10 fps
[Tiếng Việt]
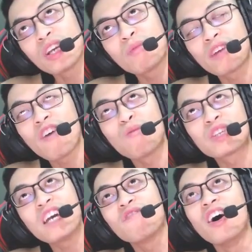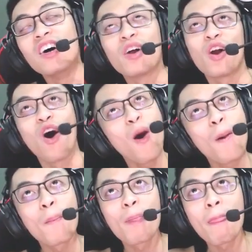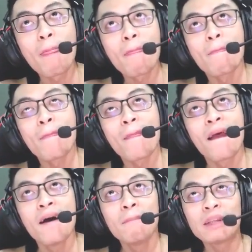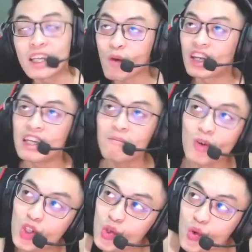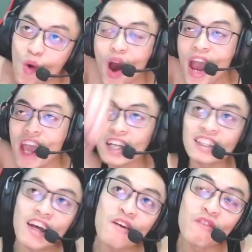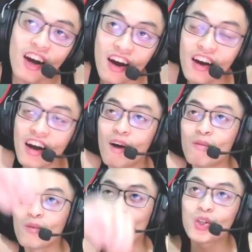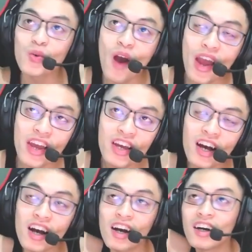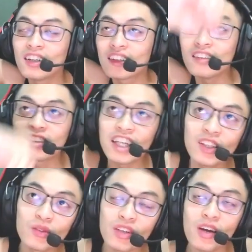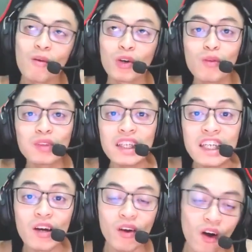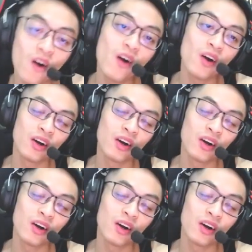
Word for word: cái phòng server nào đó mình sẽ quản lý một chuỗi các server à, chuỗi uh, ờ, từ trên xuống dưới của một công ty nào đó